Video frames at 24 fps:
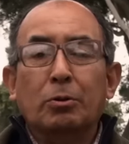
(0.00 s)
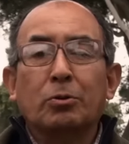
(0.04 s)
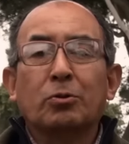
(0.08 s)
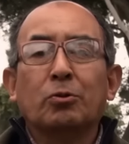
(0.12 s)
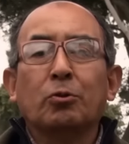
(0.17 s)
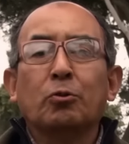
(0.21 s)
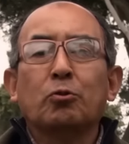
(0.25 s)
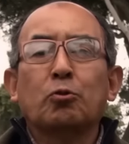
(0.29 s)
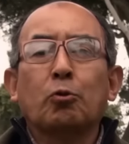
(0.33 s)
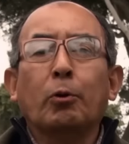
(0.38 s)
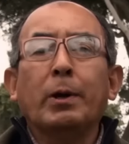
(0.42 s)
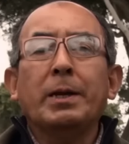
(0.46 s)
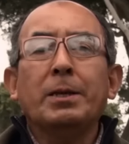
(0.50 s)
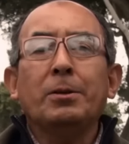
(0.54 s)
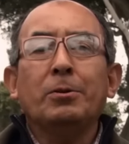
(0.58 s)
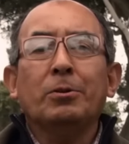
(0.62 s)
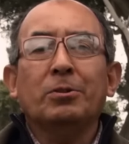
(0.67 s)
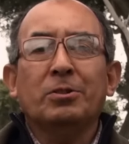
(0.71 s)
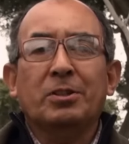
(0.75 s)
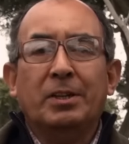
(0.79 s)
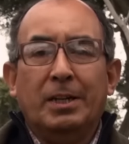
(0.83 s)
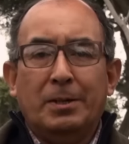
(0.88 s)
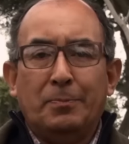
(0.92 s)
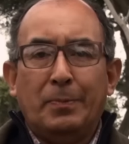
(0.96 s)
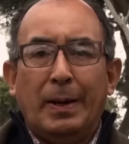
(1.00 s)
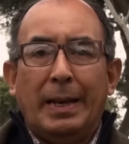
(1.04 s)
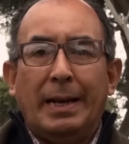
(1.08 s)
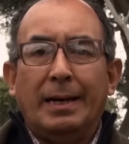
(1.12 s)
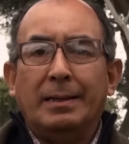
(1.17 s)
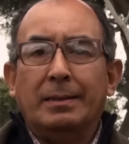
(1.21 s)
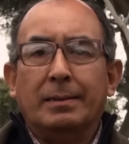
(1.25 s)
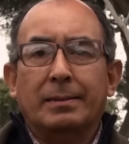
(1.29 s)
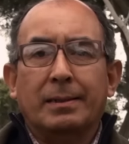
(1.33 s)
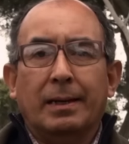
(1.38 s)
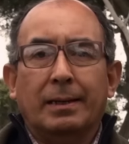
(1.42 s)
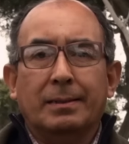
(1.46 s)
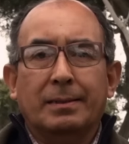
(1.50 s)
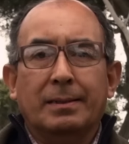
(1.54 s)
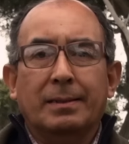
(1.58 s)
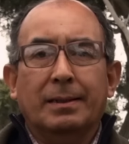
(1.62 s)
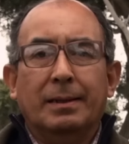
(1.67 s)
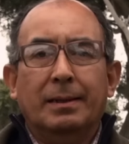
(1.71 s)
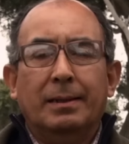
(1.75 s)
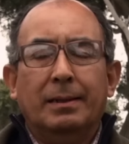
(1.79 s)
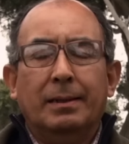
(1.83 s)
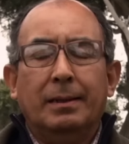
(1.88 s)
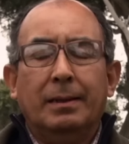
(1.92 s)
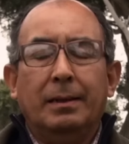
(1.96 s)
Por sus sueños y esperanzas,
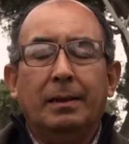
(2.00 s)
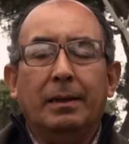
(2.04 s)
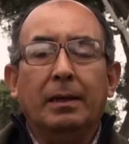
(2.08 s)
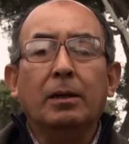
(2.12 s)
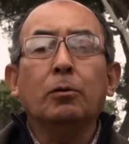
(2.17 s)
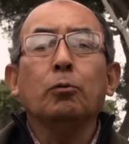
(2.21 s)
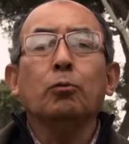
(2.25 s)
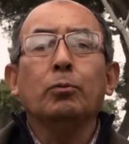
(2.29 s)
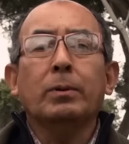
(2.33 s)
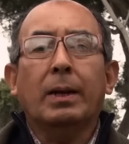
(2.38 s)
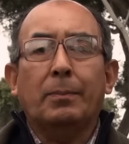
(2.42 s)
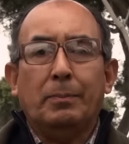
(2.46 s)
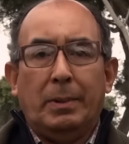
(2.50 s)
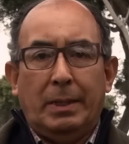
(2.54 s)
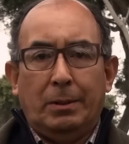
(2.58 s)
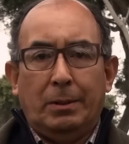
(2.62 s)
ni una